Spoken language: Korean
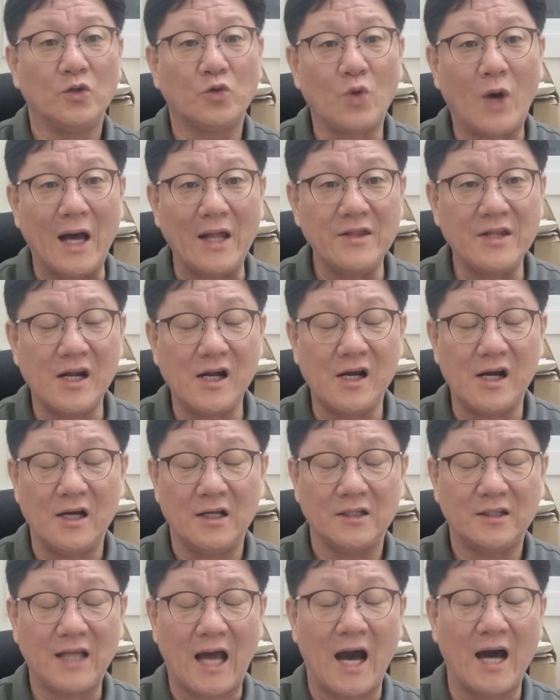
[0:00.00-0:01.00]
또 한대
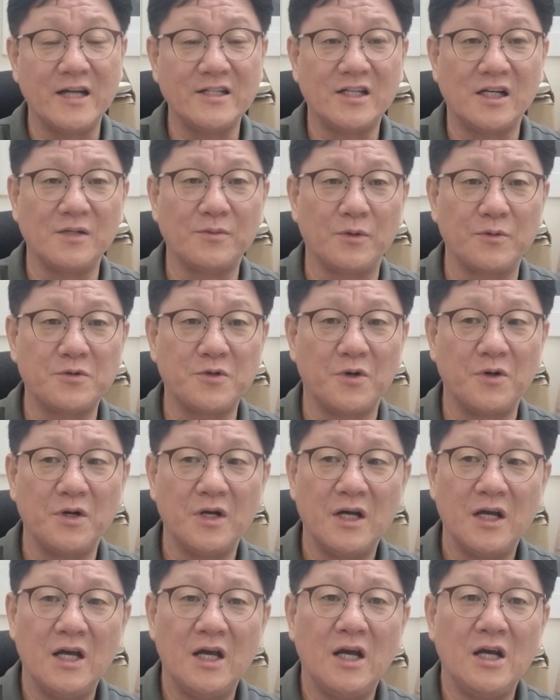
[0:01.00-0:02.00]
당하는 자를 보면서
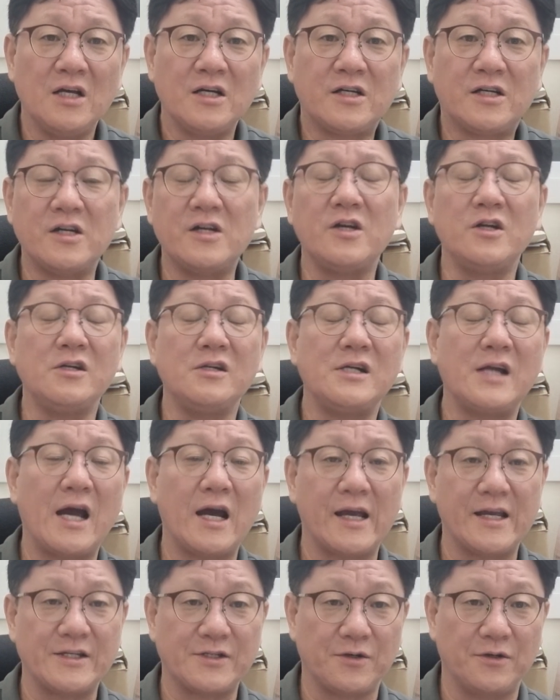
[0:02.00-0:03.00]
그를
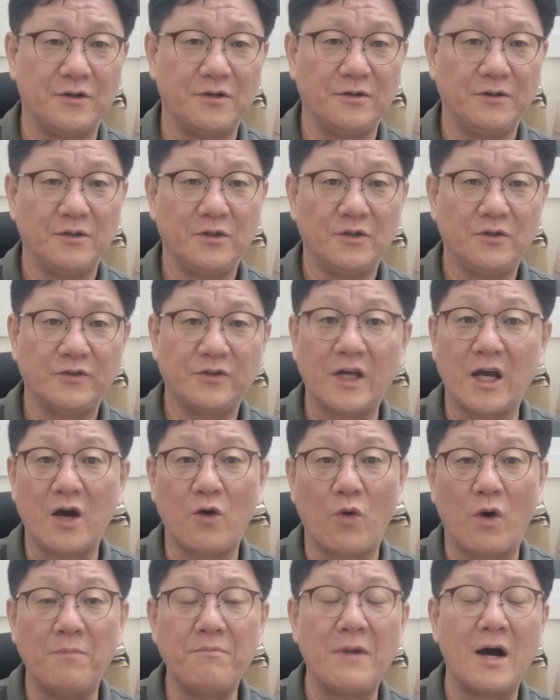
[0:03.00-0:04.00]
향해서
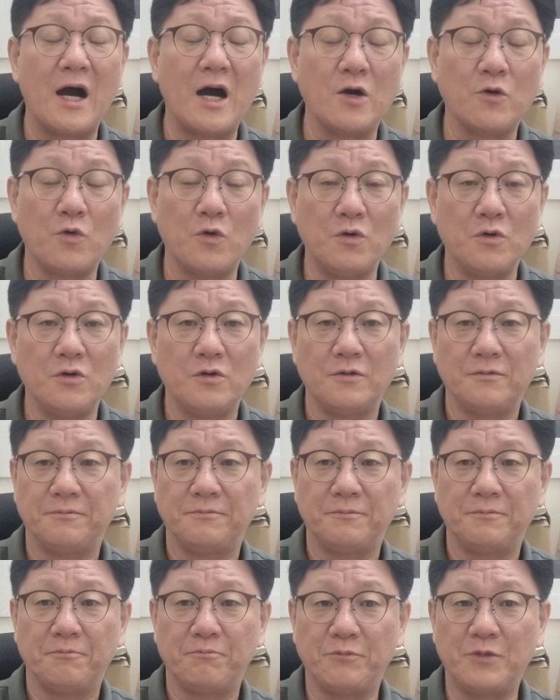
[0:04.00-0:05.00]
내가 원망하고
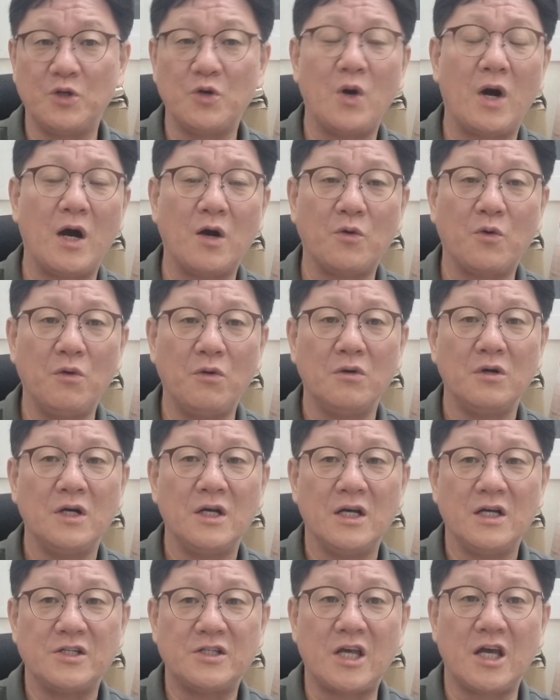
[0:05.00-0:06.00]
미워하고
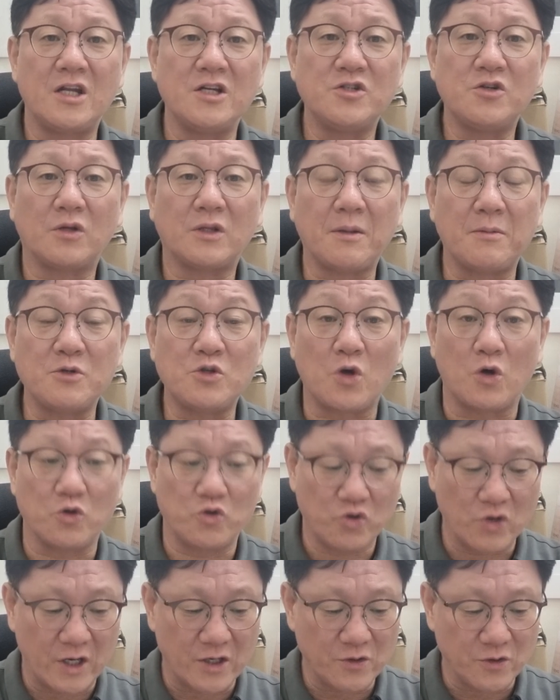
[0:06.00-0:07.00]
죄를 지었다면
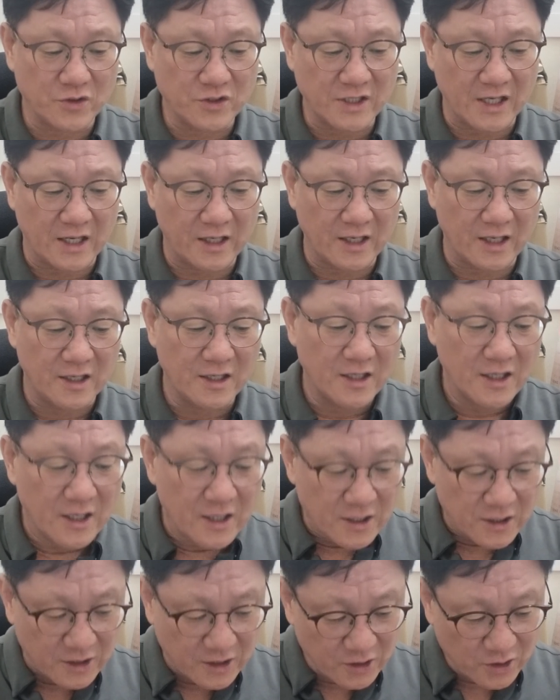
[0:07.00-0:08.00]
저주하는 것이 아니라
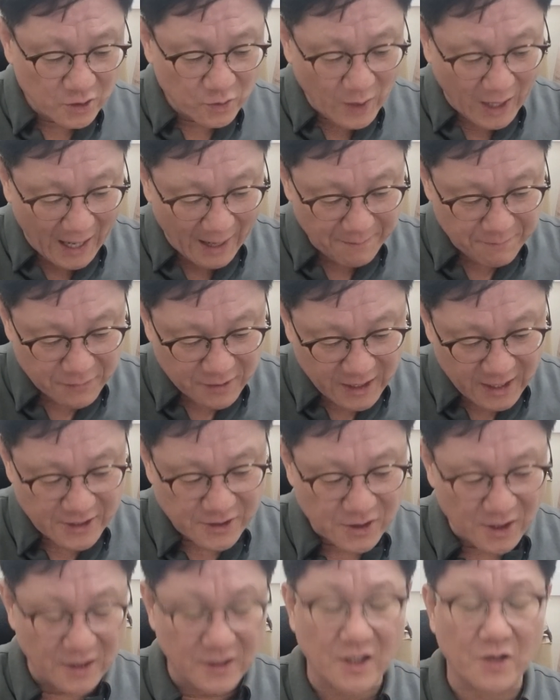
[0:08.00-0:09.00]
그들과 함께
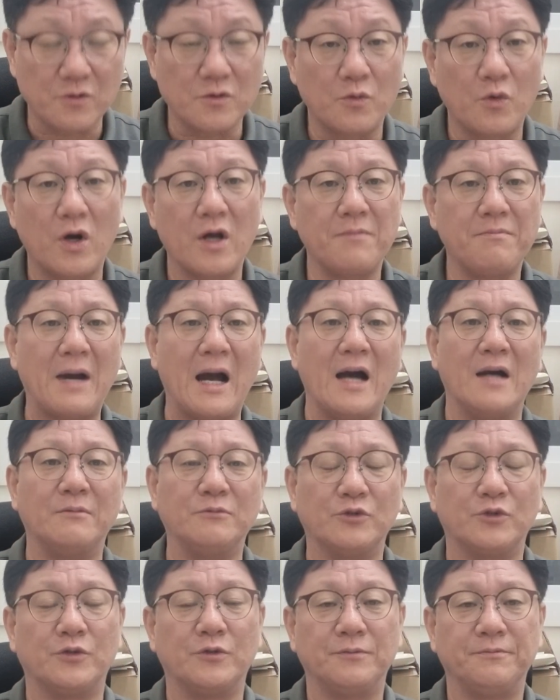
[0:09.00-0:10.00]
있어야 된다는 뭐마음을